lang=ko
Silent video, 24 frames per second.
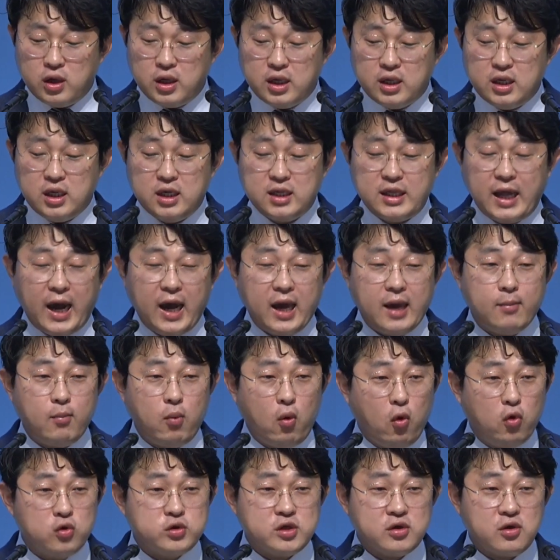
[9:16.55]
이 나의
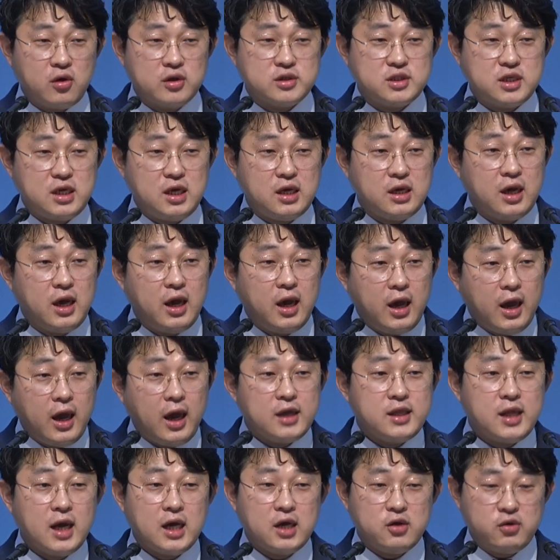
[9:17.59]
모든 것이
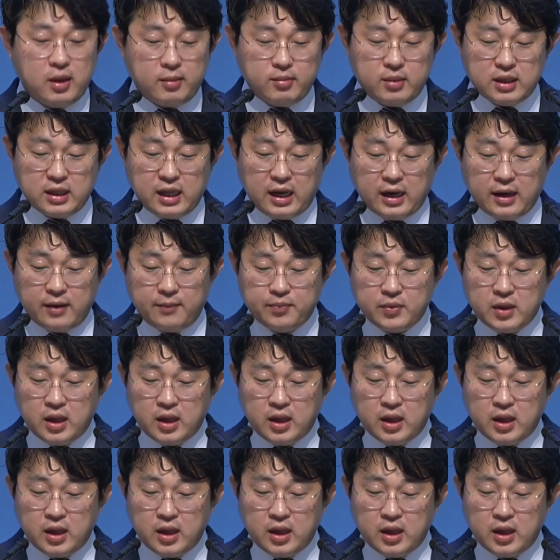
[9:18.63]
해당이 됩니다.